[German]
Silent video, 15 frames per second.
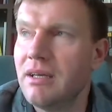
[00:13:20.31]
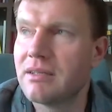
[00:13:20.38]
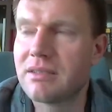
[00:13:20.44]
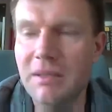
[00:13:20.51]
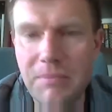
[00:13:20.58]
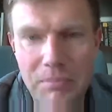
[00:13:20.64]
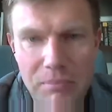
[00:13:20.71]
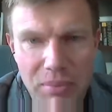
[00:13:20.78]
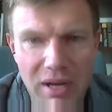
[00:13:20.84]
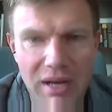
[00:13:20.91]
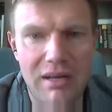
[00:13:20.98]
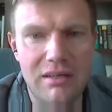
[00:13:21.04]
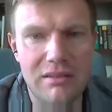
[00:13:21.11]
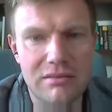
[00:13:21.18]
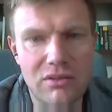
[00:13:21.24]
Es gibt ein
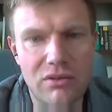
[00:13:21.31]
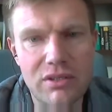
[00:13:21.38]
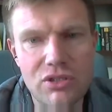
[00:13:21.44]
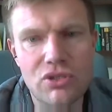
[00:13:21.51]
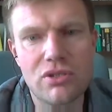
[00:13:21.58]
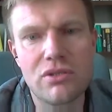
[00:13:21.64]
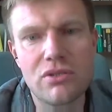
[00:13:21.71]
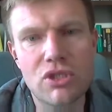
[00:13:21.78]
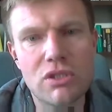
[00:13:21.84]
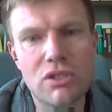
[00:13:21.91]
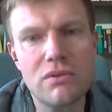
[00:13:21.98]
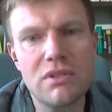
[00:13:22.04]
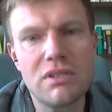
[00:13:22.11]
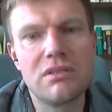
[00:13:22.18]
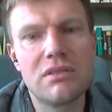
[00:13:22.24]
paar deutsche
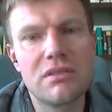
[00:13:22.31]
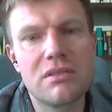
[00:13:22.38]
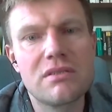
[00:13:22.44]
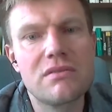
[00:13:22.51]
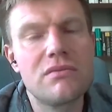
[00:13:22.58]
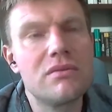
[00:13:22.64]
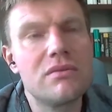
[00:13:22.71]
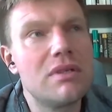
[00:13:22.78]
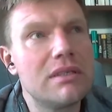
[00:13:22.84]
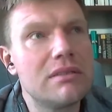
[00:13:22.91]
Studien dazu,